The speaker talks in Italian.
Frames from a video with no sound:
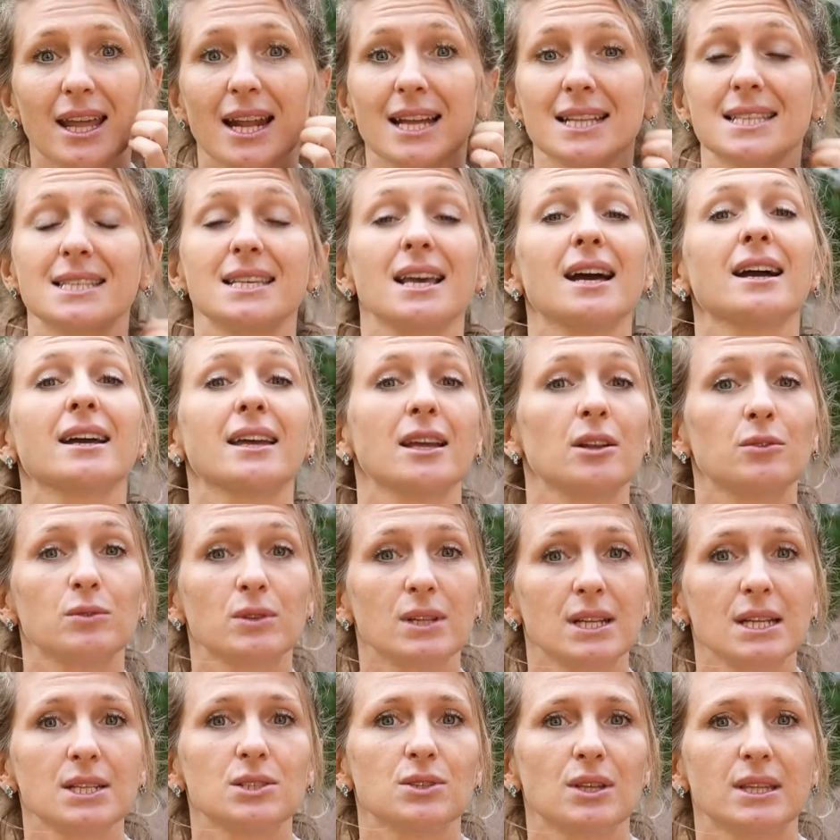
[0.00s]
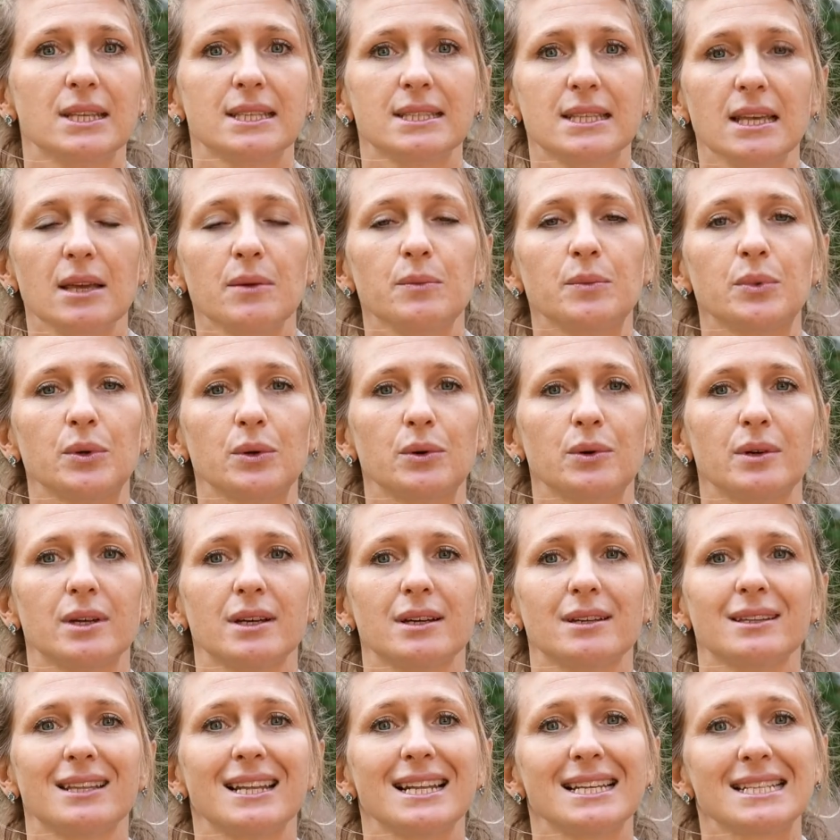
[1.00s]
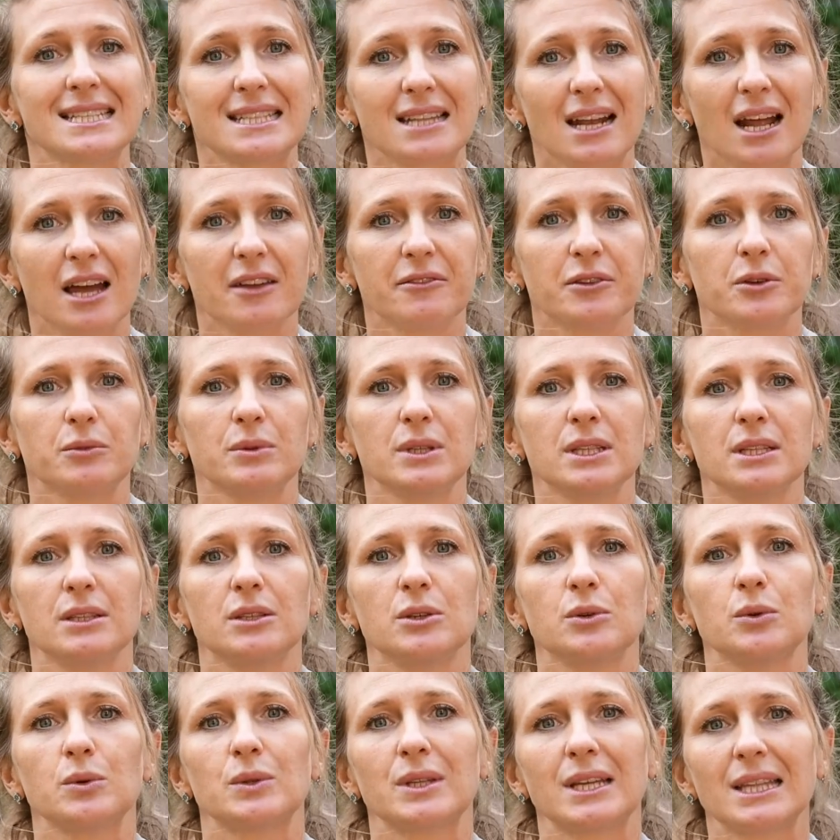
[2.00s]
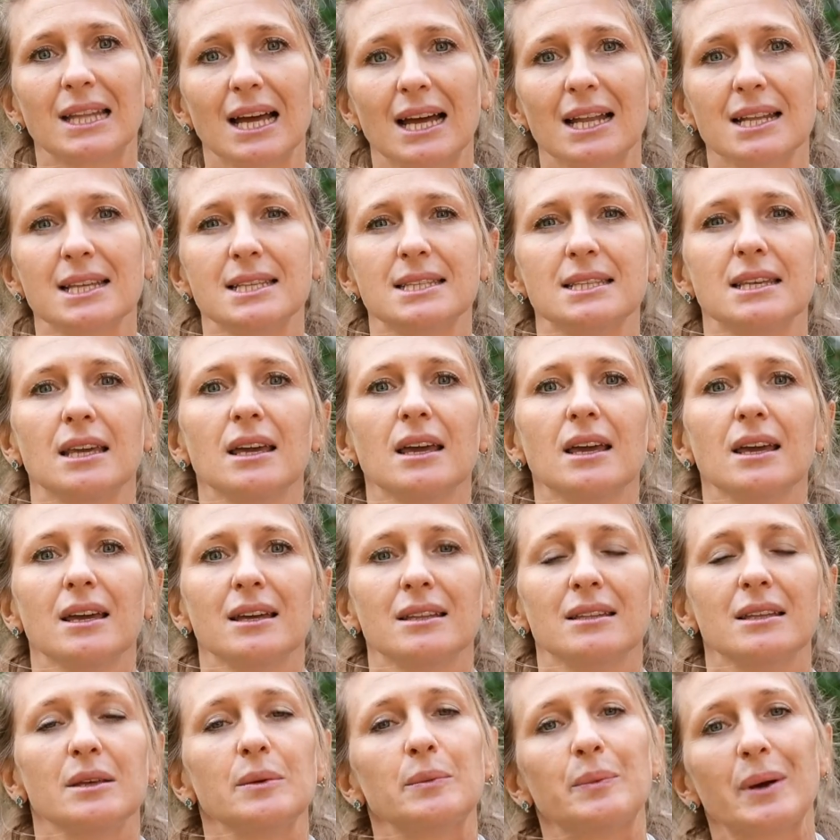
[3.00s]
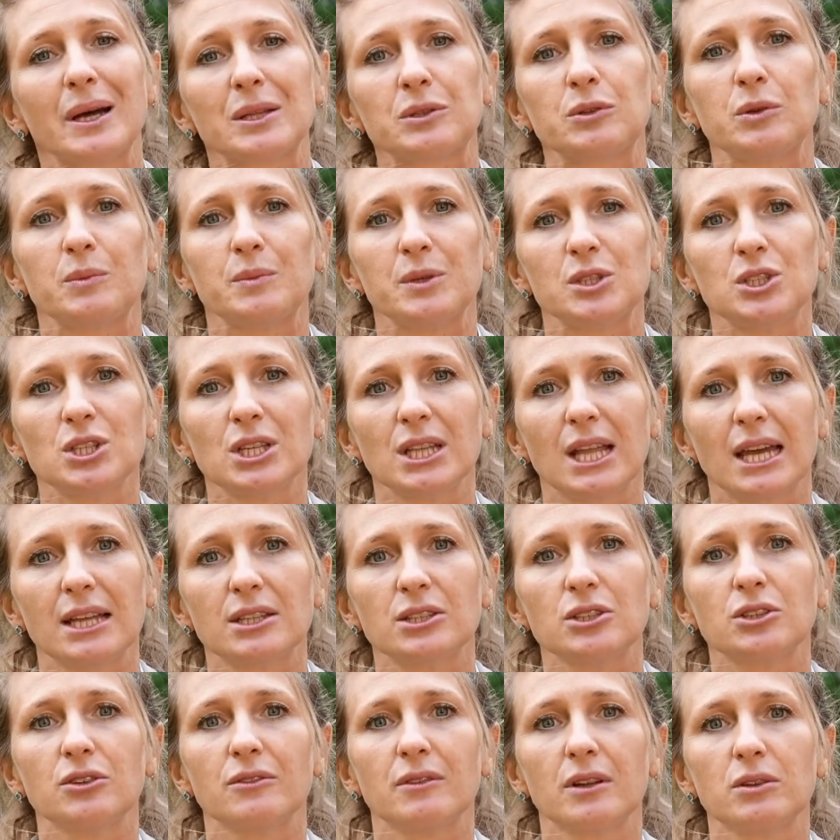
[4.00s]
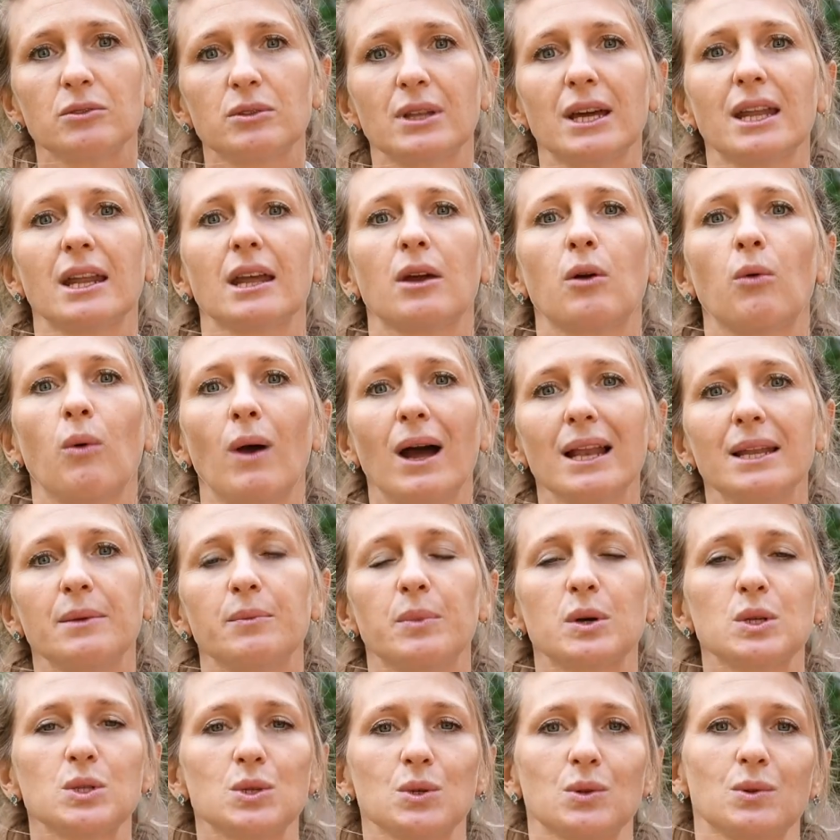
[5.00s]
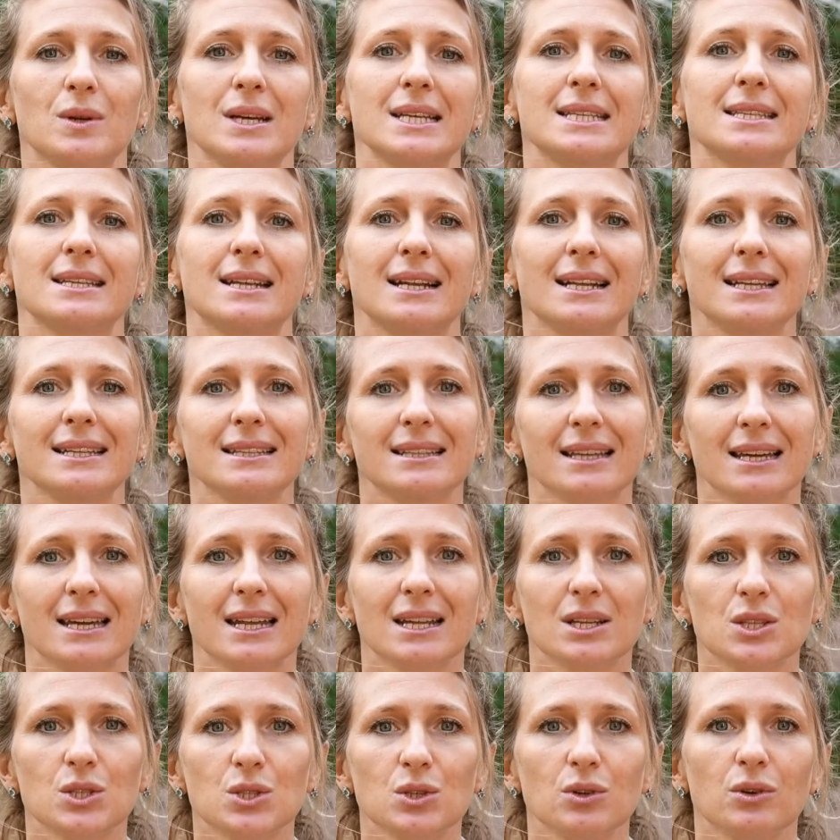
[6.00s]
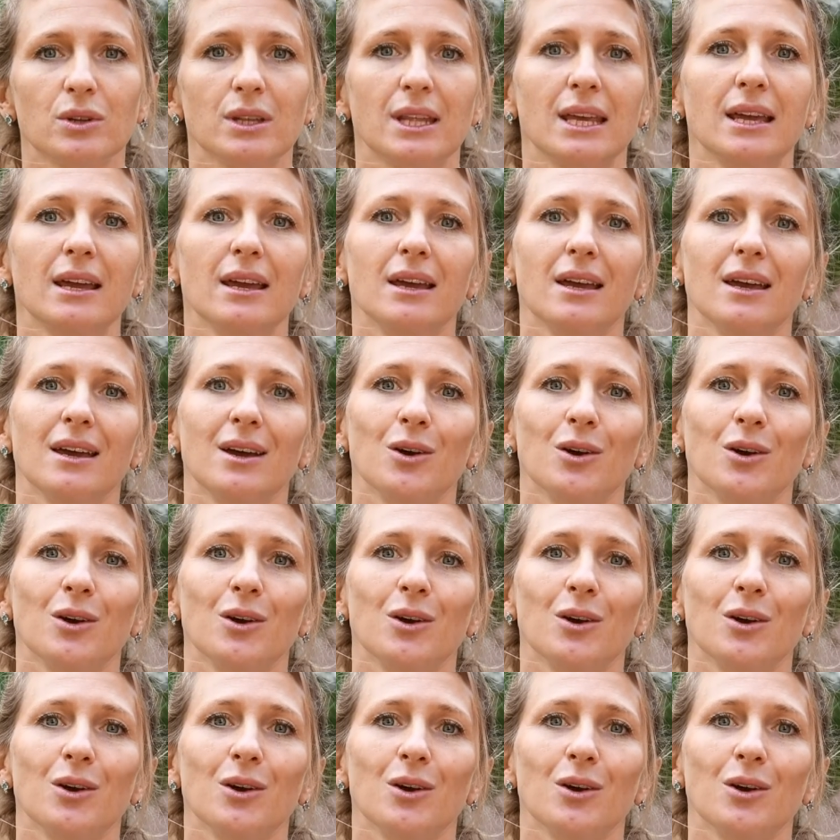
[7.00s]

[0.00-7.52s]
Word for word: grazie anche all'utilizzo ad esempio eh, della SDrive, quindi di un'analisi di impatto epigenetico, valutare quali possono possono essere le integrazioni